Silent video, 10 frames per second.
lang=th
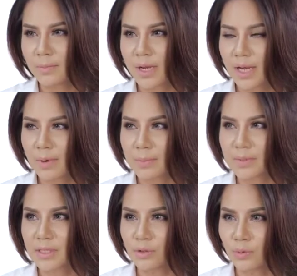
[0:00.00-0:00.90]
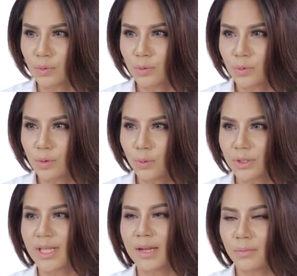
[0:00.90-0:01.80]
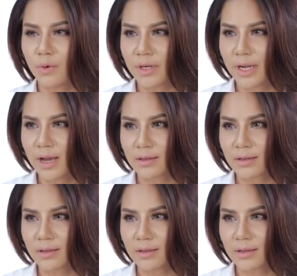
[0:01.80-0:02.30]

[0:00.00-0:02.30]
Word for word: ทำให้แบบสิวอุดตันพวกนี้